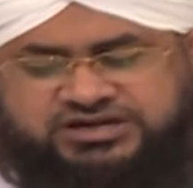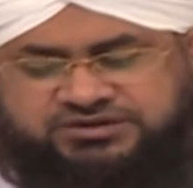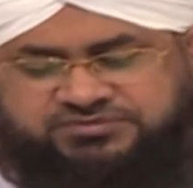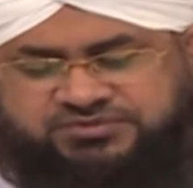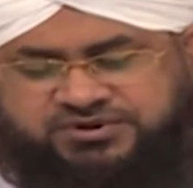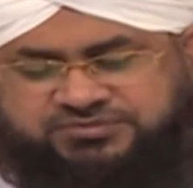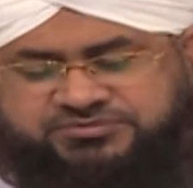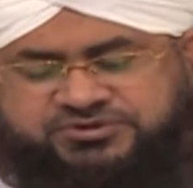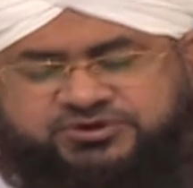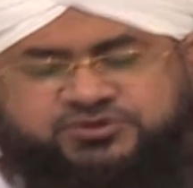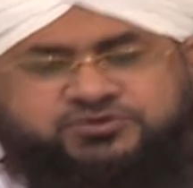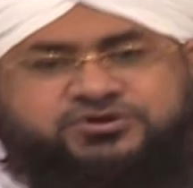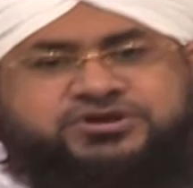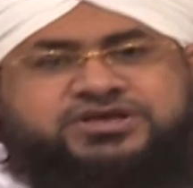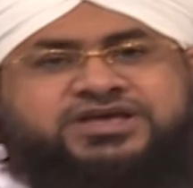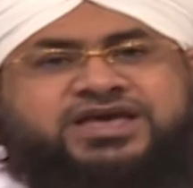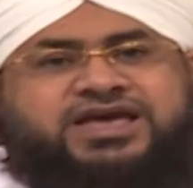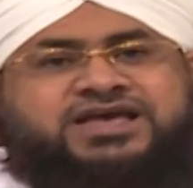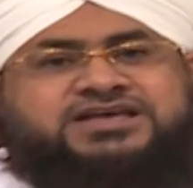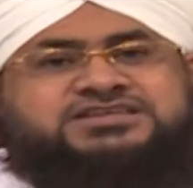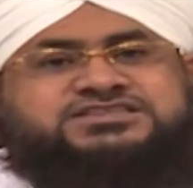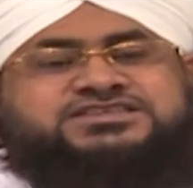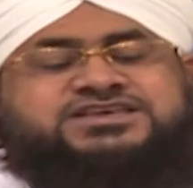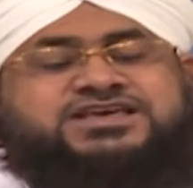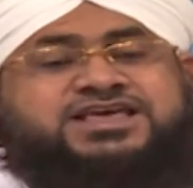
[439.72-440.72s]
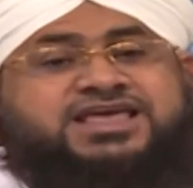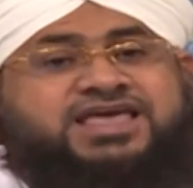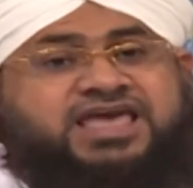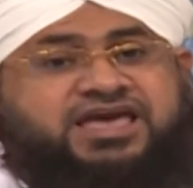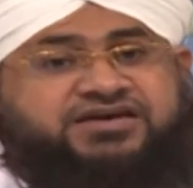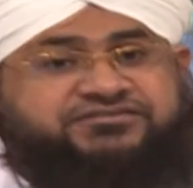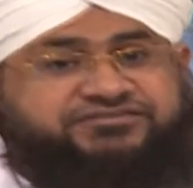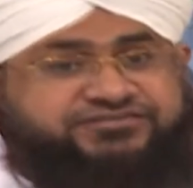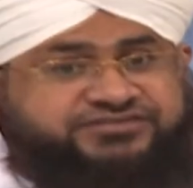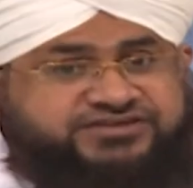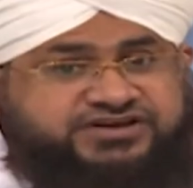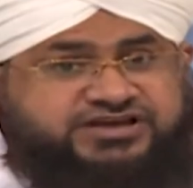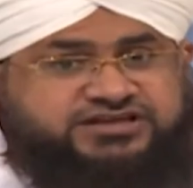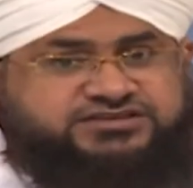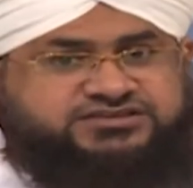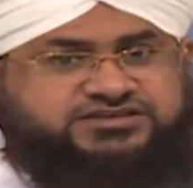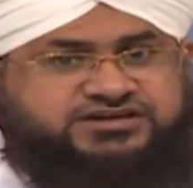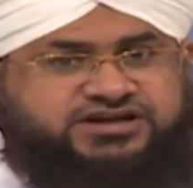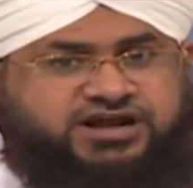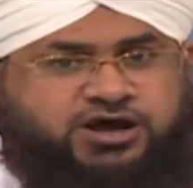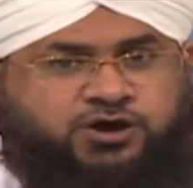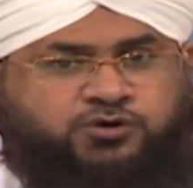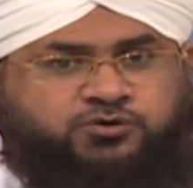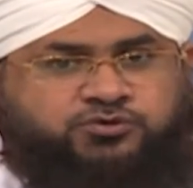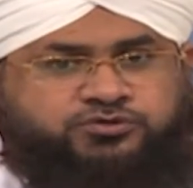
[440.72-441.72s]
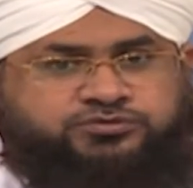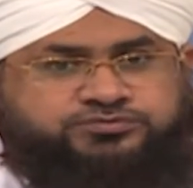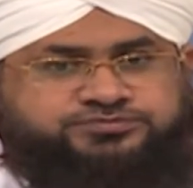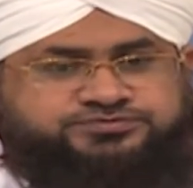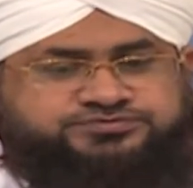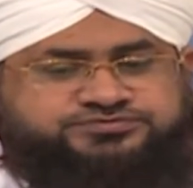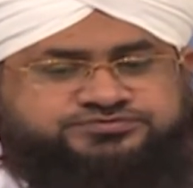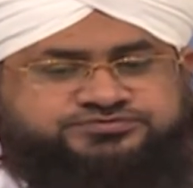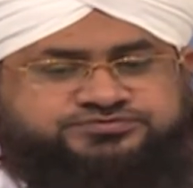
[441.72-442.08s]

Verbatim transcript: অন্তরের মধ্যে কোনো এমন অবস্থা থাকবে না